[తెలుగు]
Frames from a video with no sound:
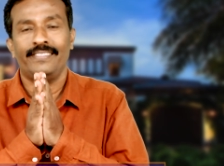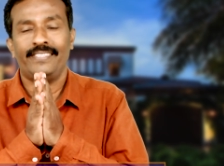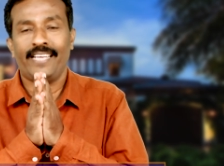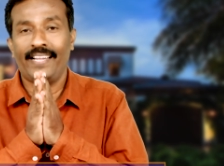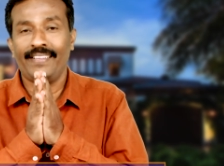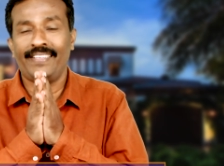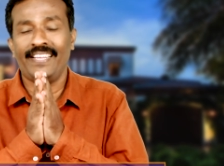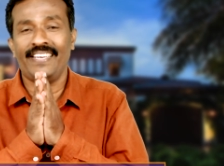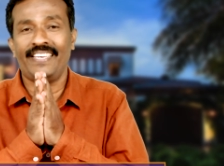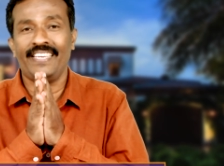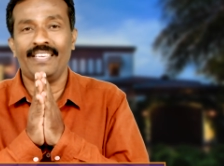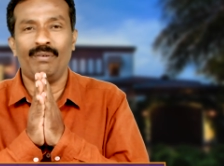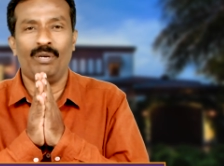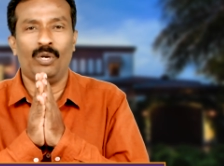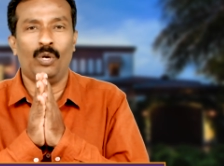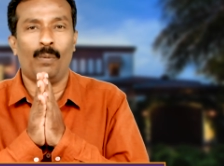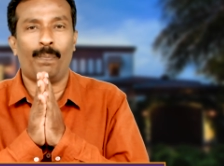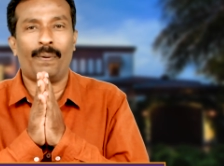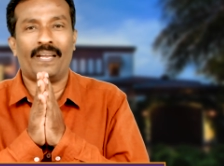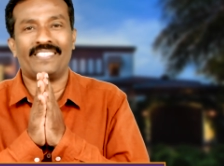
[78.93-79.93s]
శాంతి
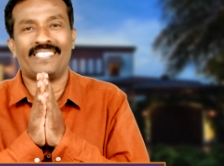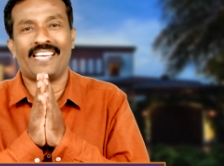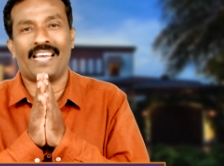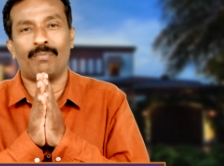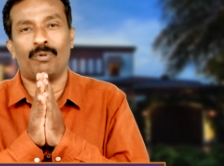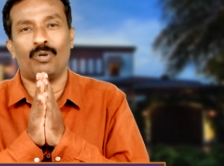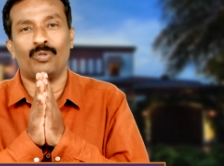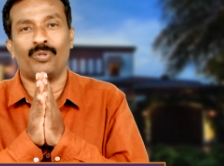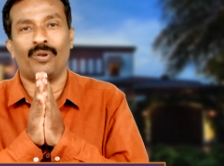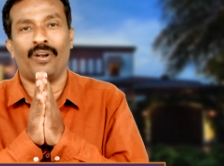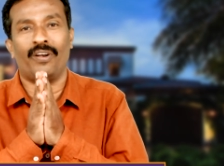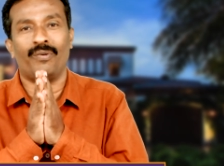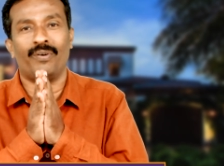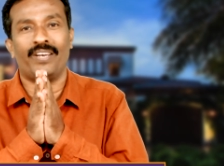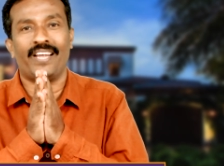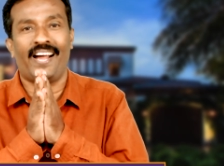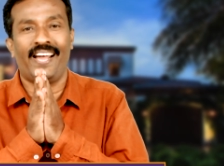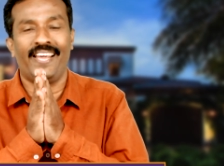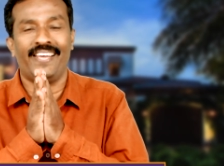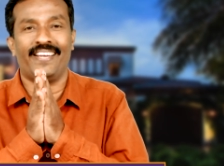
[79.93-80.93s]
టీవీలో ప్రసారం
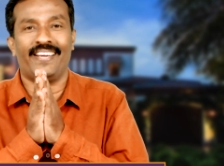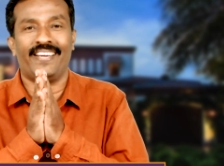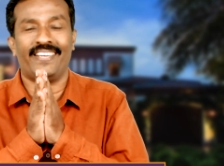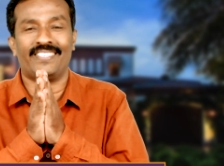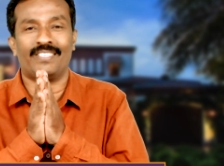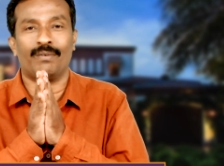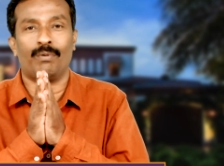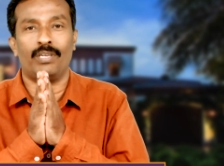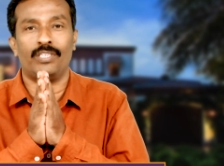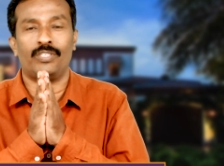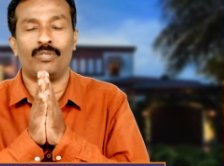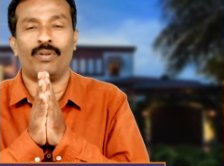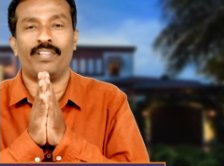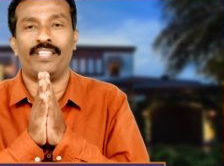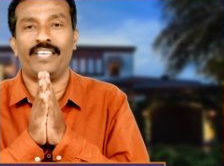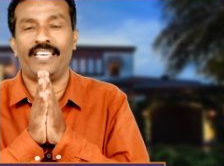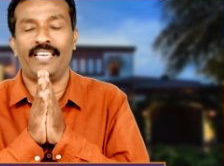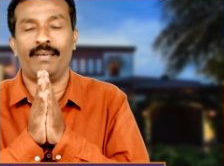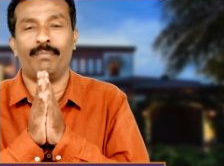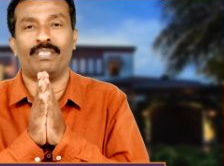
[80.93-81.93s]
అవుతున్నటువంటి ఆయన హెచ్చవలసి
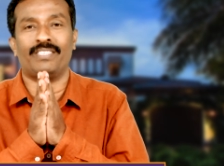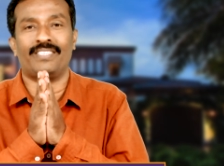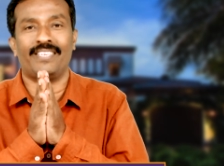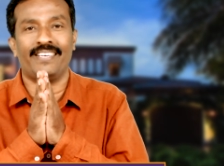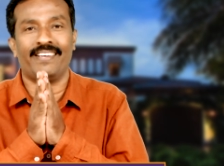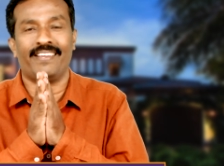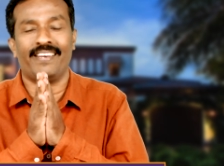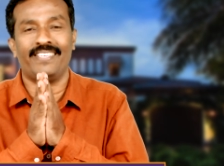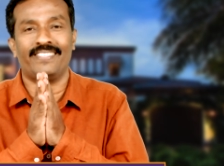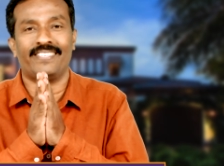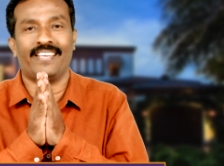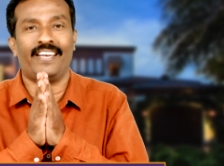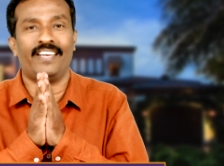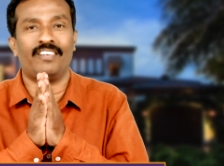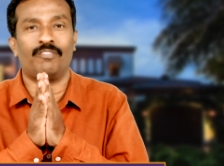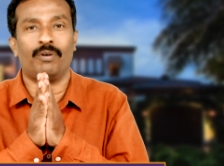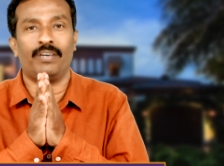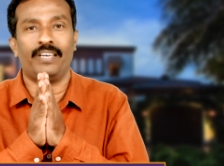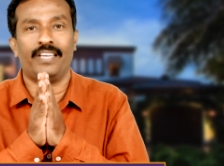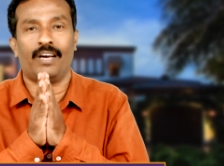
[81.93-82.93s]
ఉన్నది హీ మస్ట్ ఇంక్రీజ్
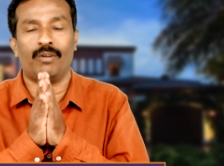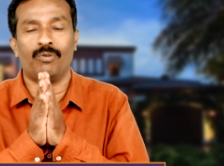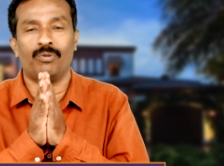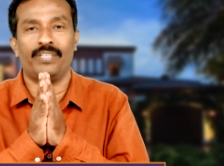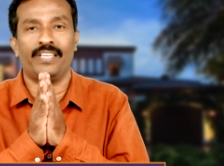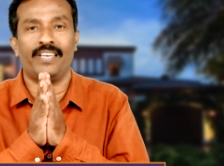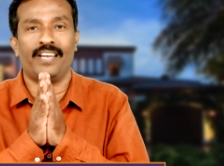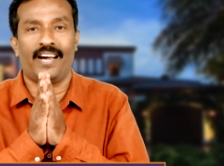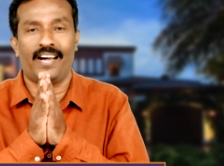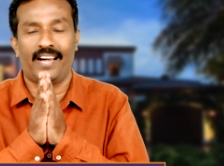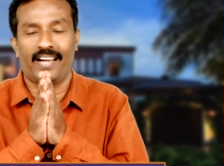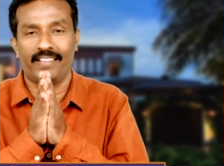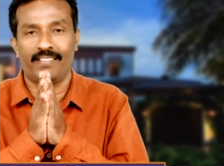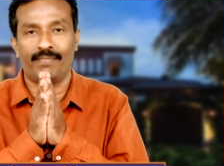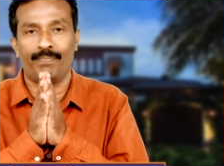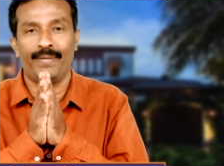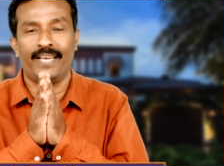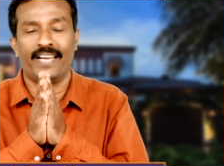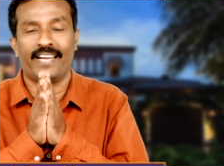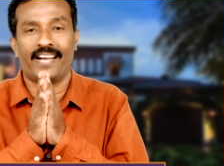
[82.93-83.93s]
అనేటువంటి అనుదిన
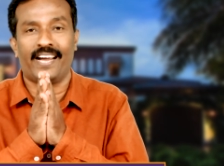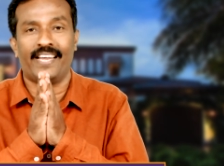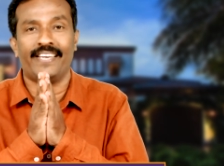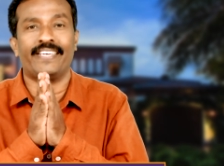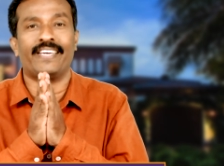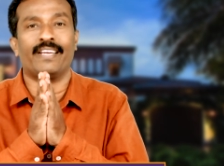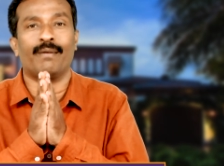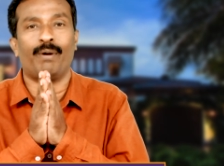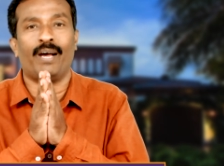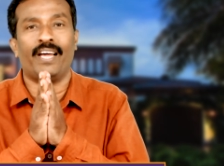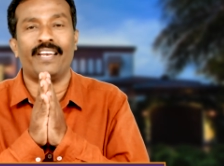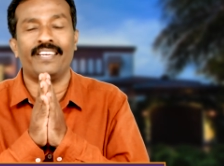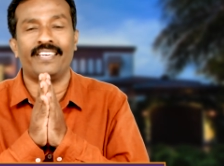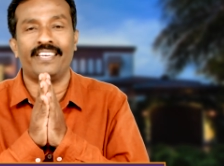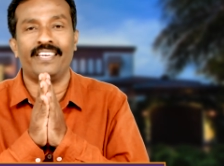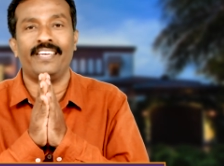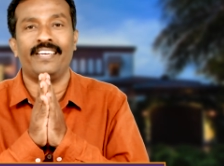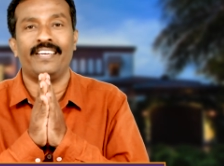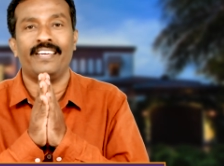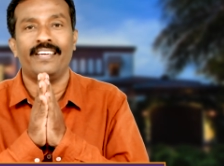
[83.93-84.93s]
ఆత్మీయ కార్యక్రమానికి